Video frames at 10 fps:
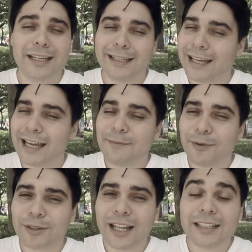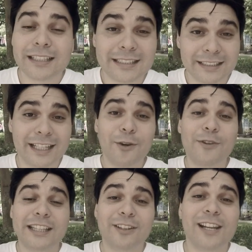y qué importante, si tienes
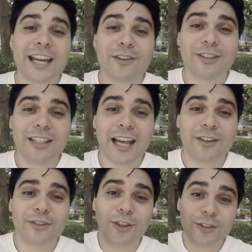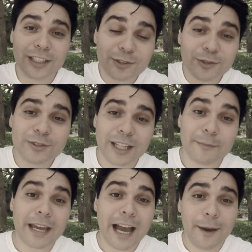una historia que contarnos donde tú
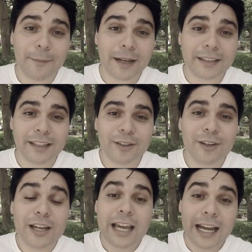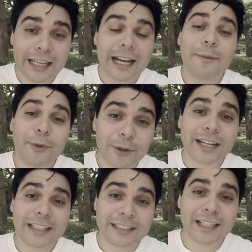también has aprendido el gran poder
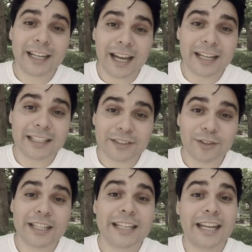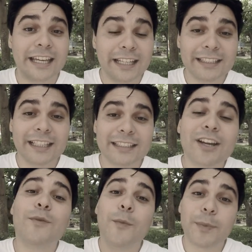que tienen las elecciones y elegirte a ti
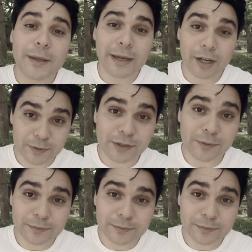como primera opción.